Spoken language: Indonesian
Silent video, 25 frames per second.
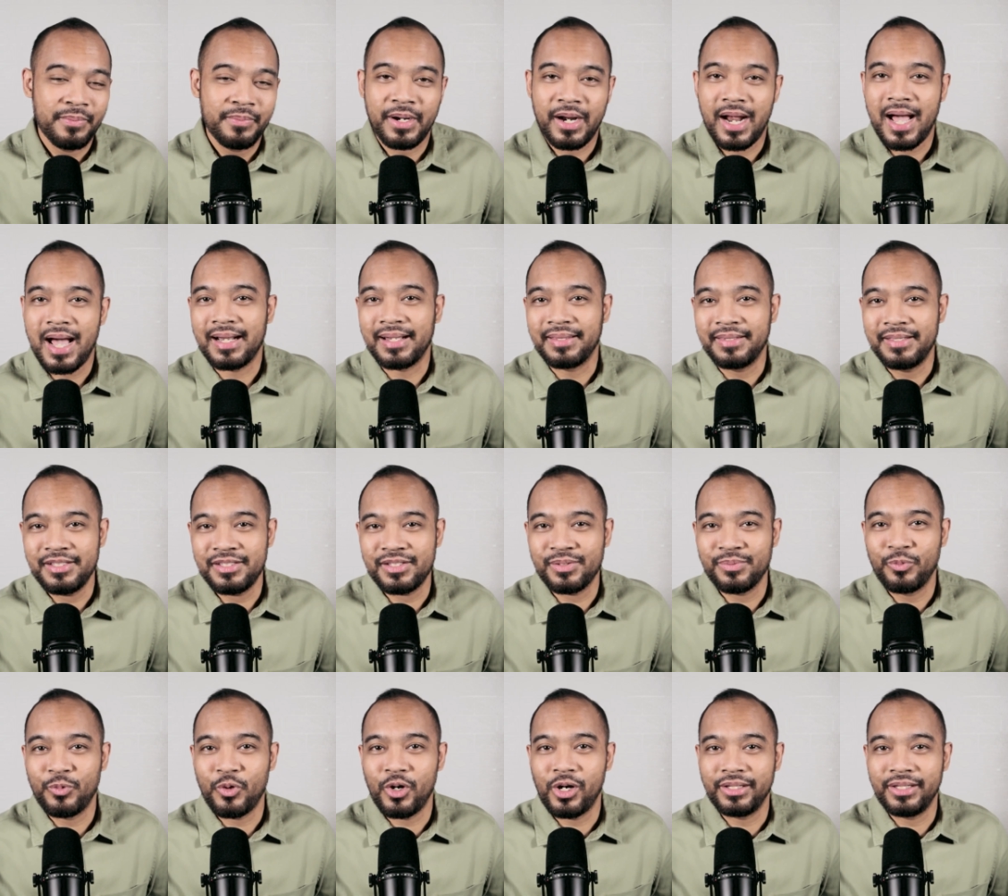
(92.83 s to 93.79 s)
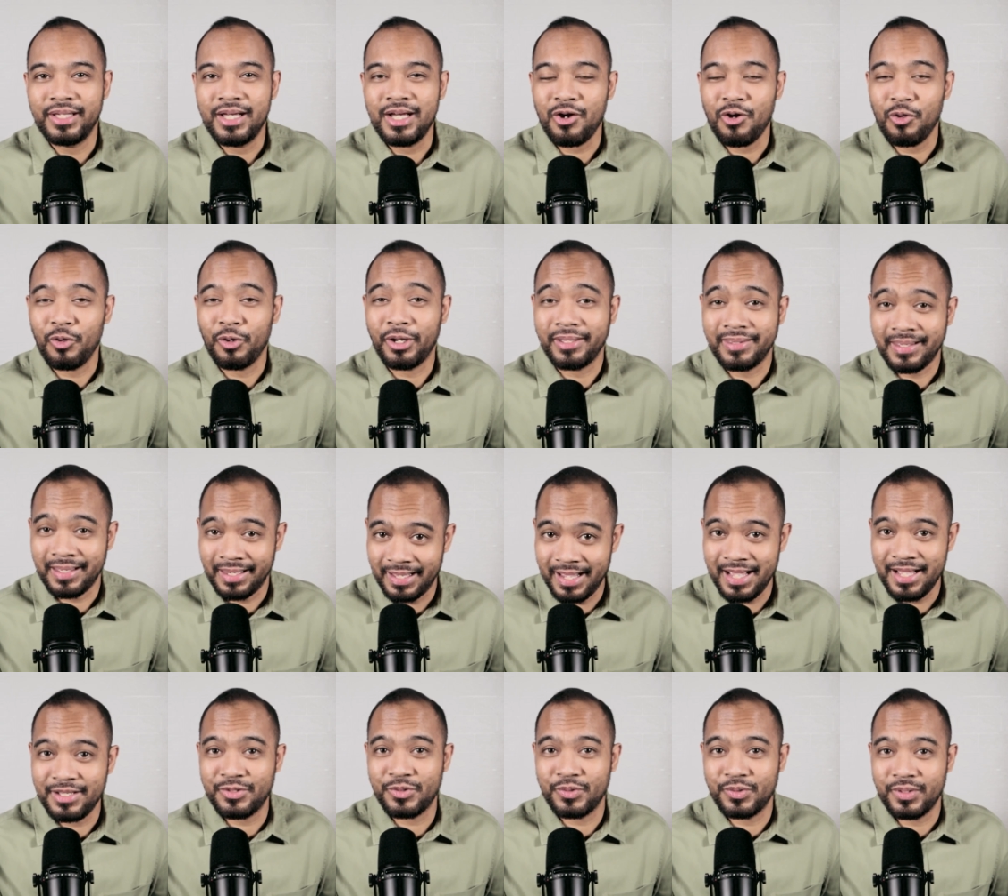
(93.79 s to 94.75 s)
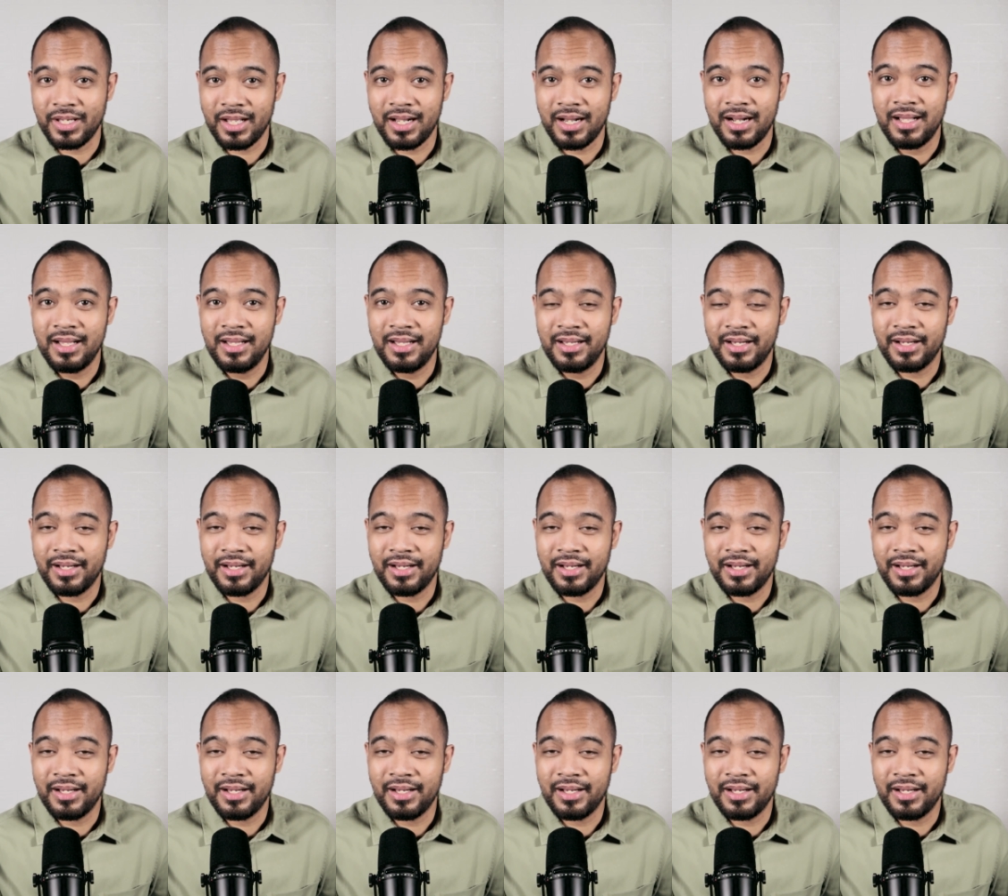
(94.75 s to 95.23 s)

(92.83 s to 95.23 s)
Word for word: Berarti semuanya kalau kita lihat sudah